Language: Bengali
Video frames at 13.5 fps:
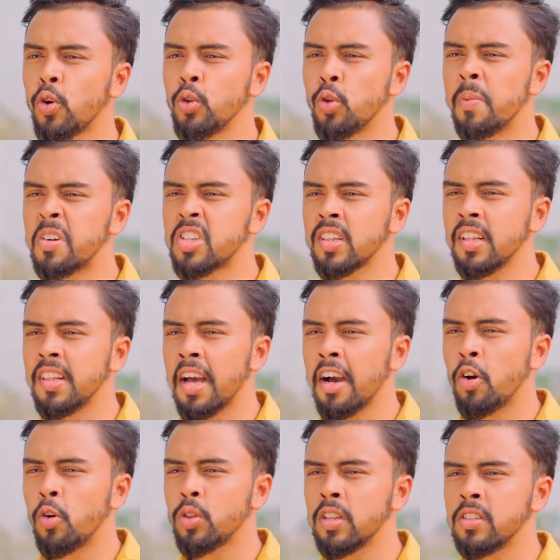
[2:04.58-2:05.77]
যখন তোমার সাথে দেখা
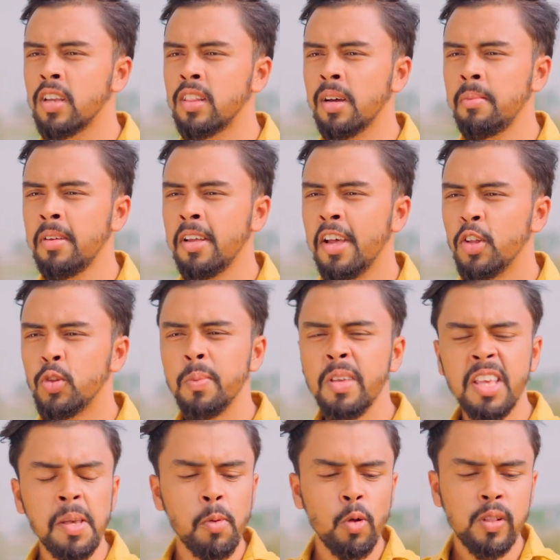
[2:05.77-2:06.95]
করতে যাইতাম তুমি
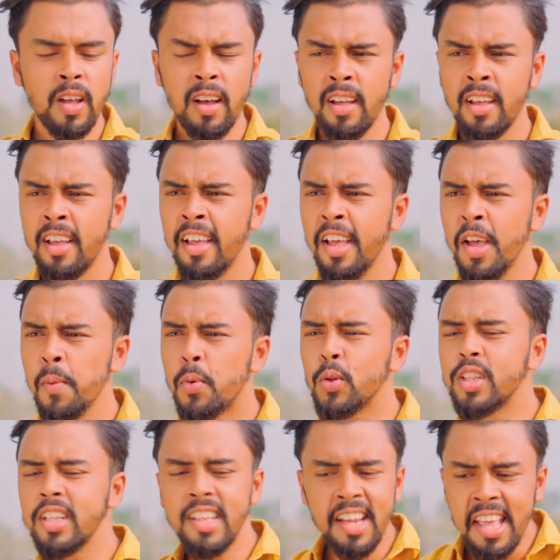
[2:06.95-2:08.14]
কি বলতাম
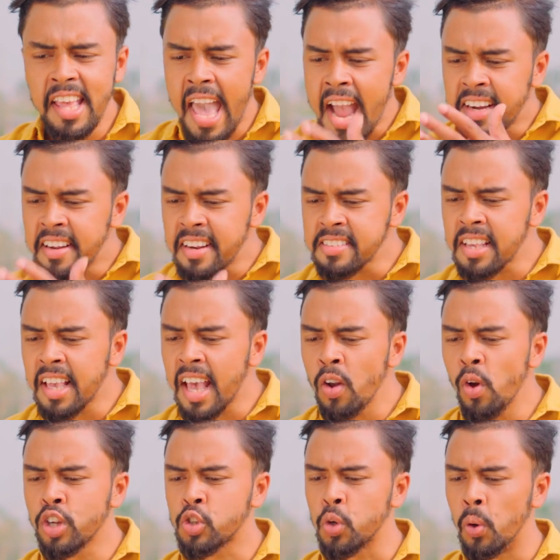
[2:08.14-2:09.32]
প্রতিদিন এই এক ড্রেসে কেন
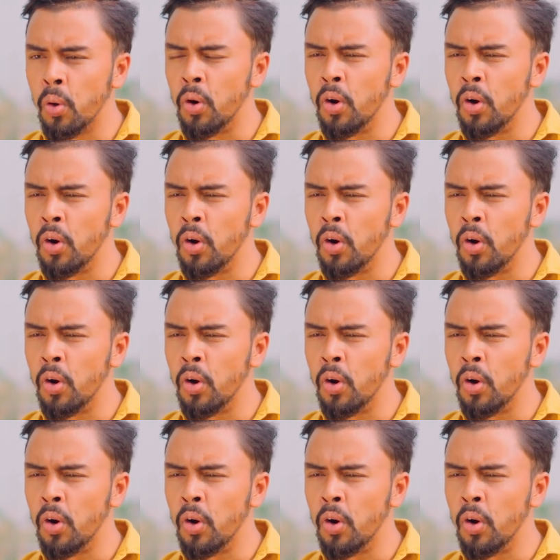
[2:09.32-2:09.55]
আসো